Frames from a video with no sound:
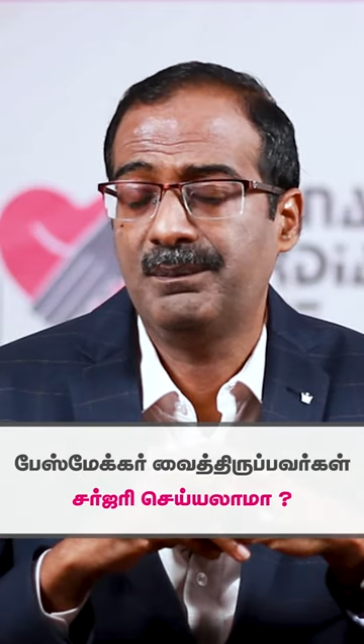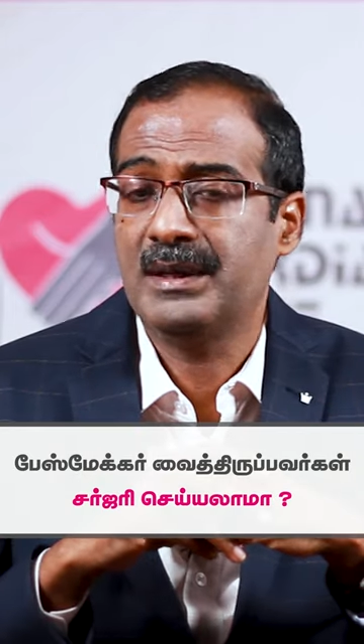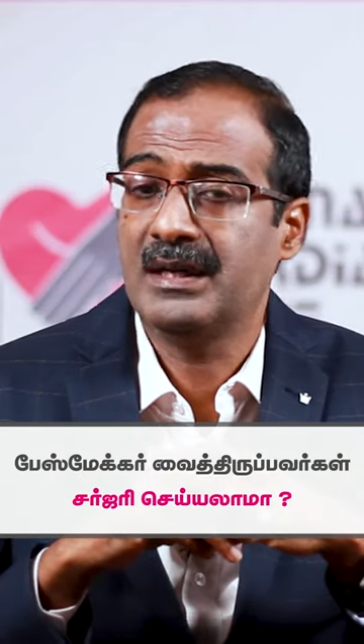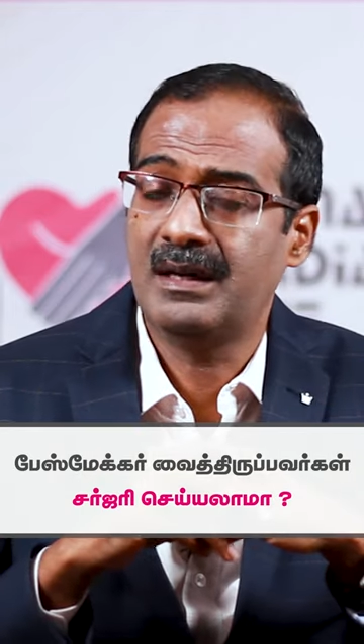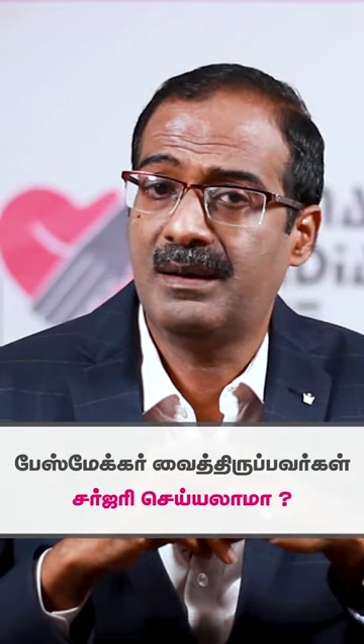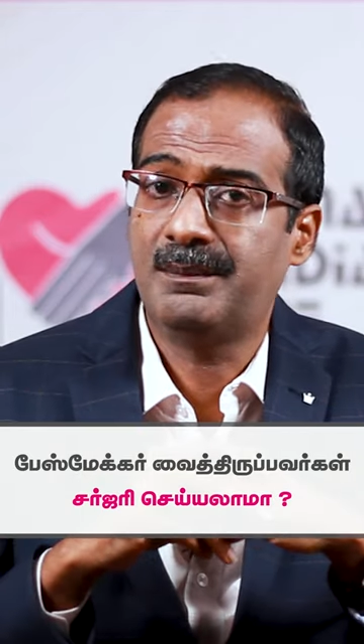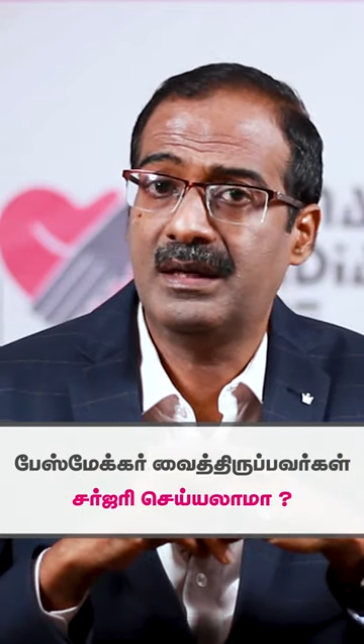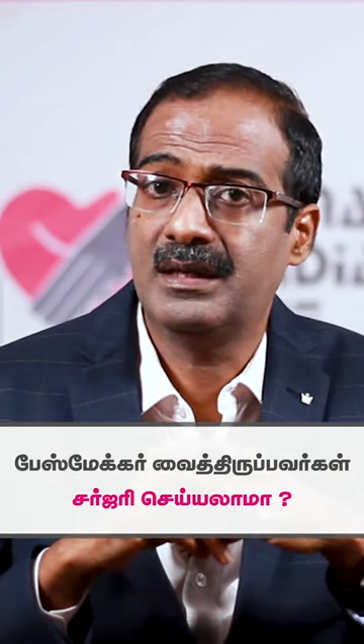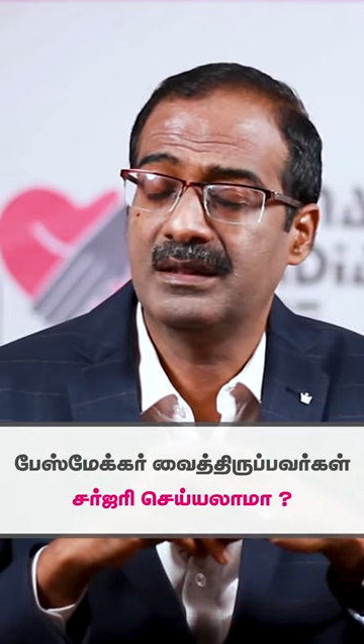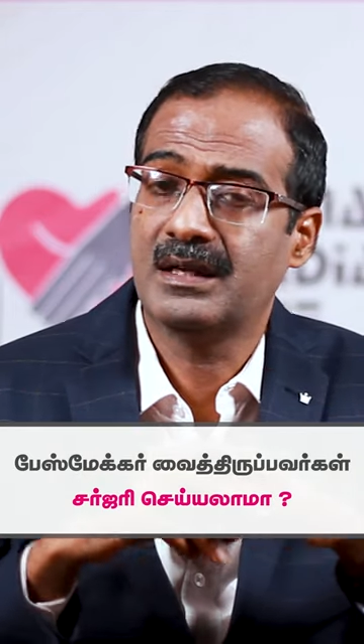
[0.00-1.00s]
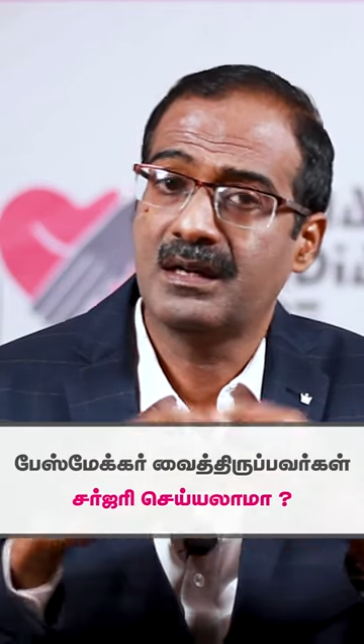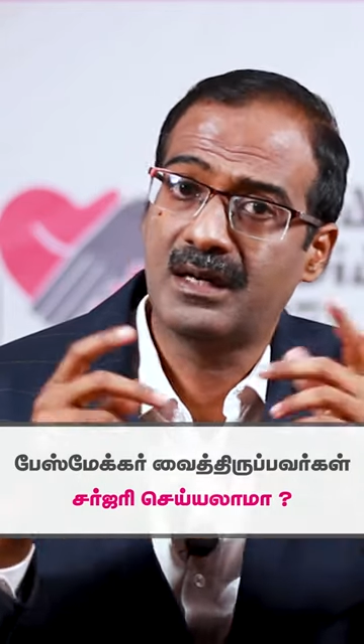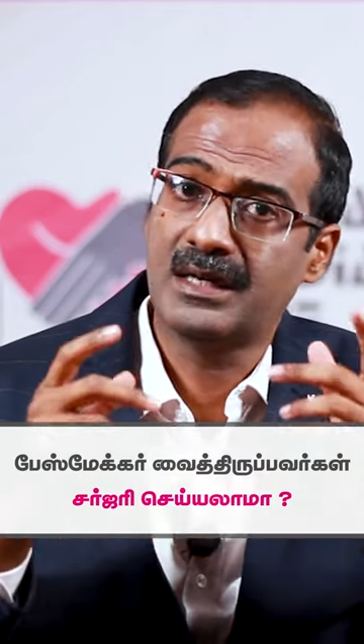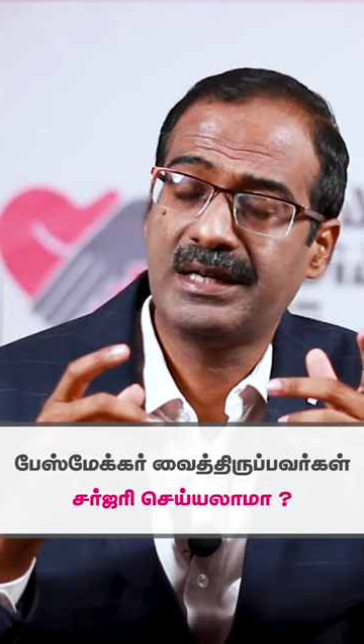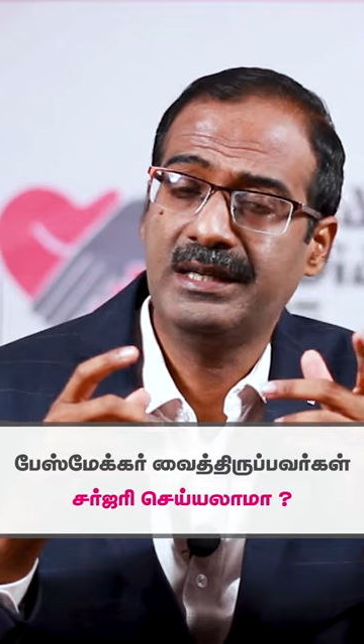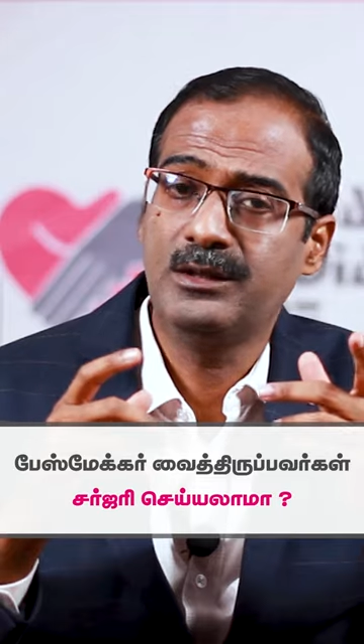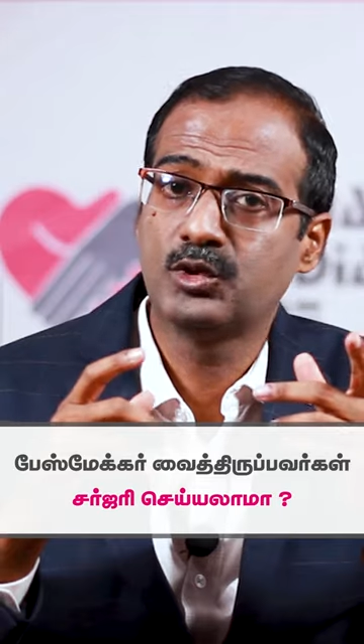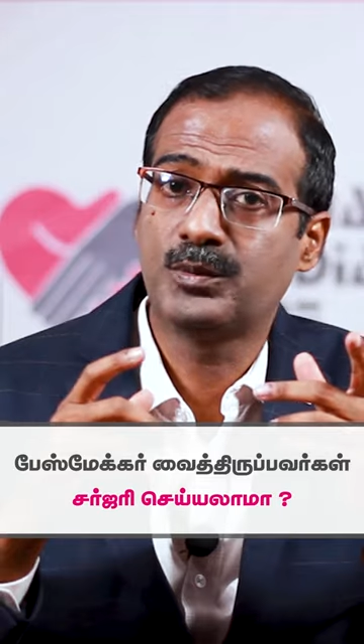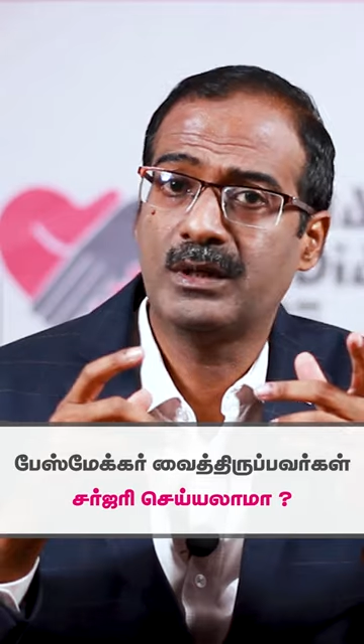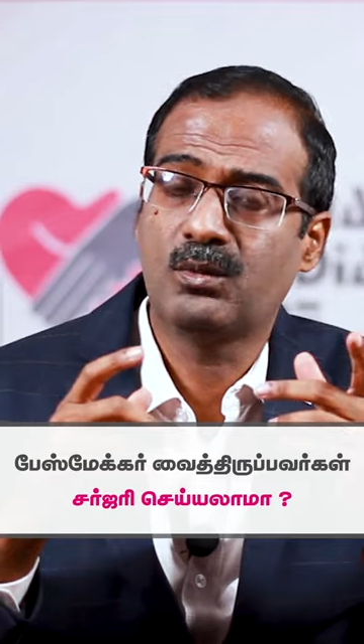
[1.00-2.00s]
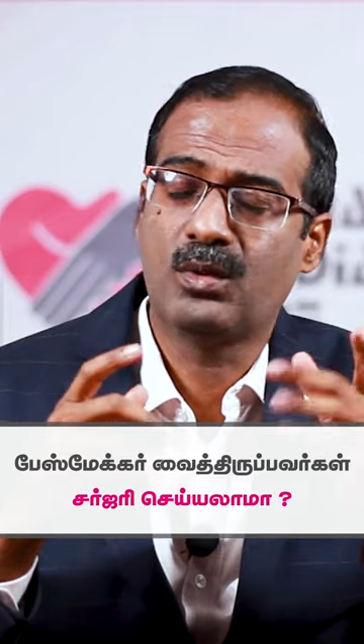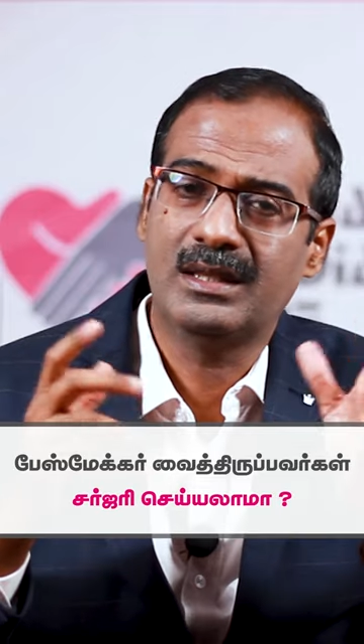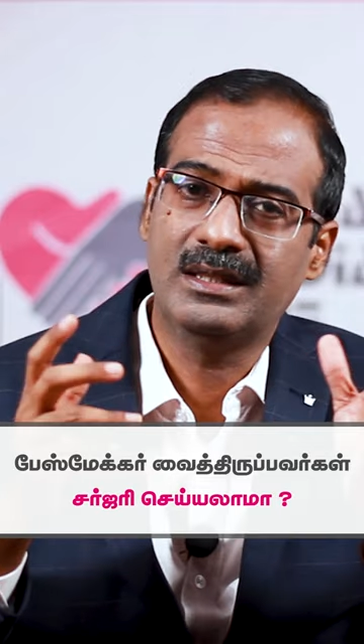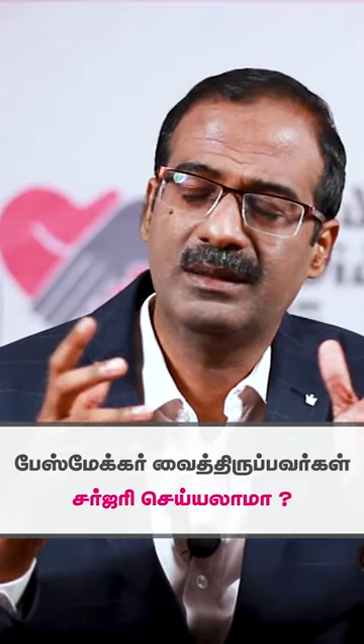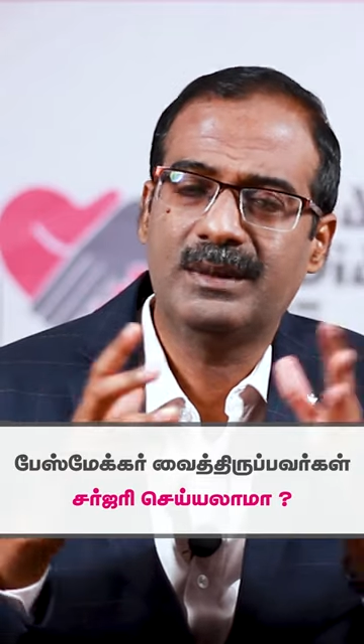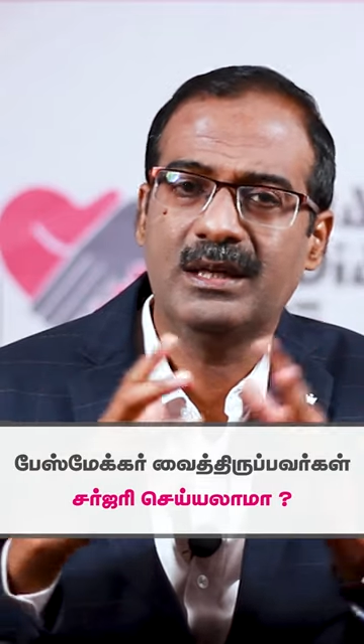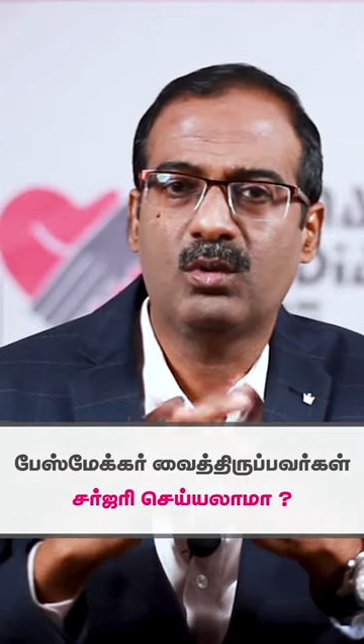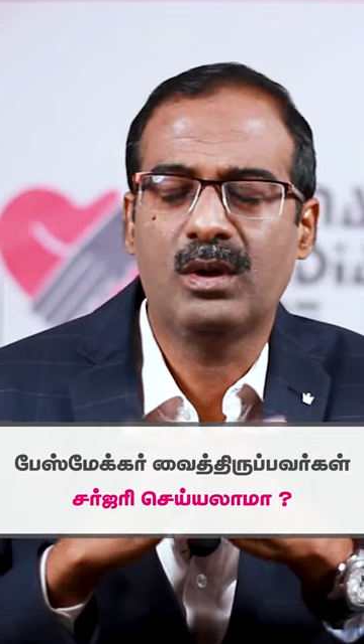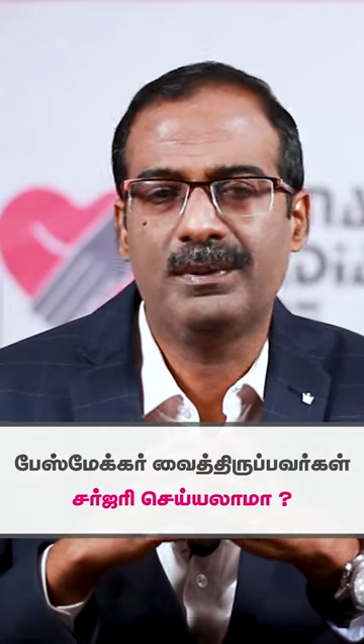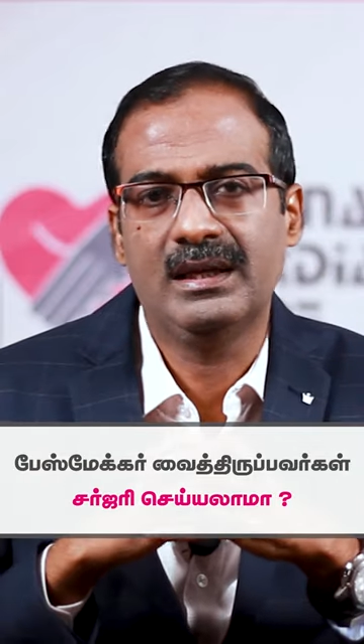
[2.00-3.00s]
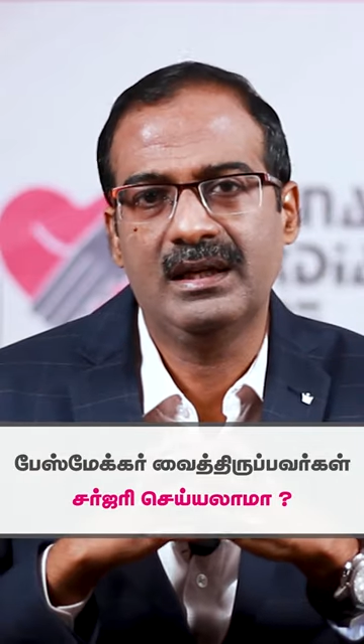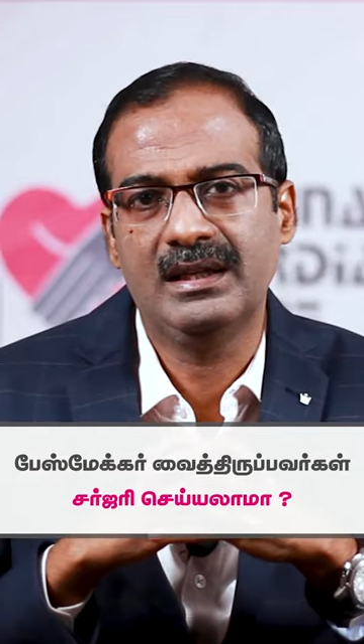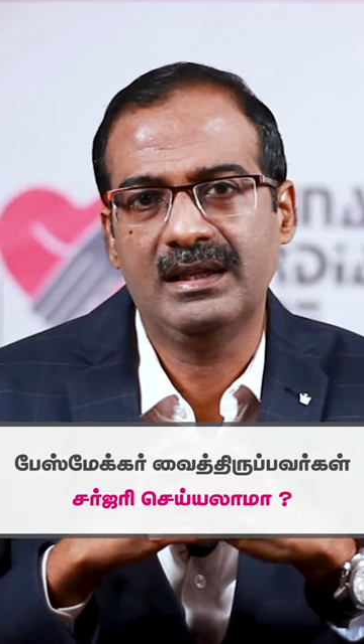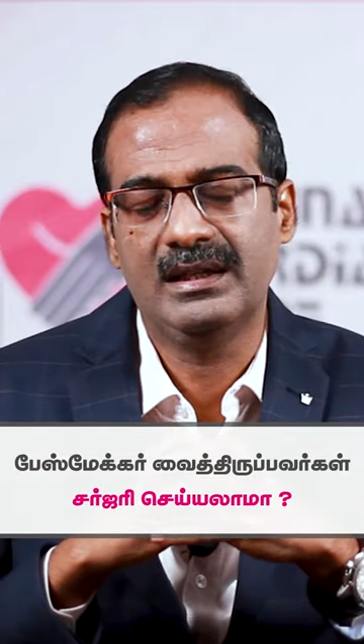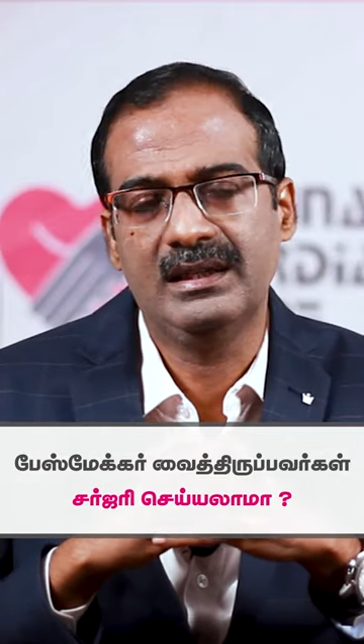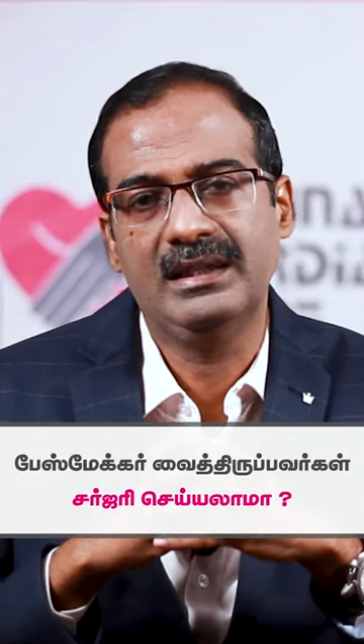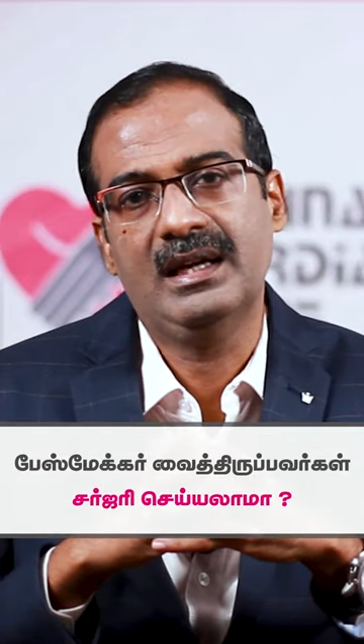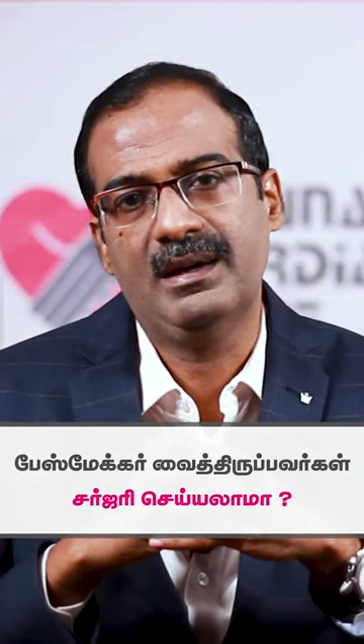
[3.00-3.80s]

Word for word: பண்ணலாமா இந்த காட்ரி யூஸ் பண்ணக்கூடாது இந்த மாதிரி குழப்பங்கள்லாம் இருக்குது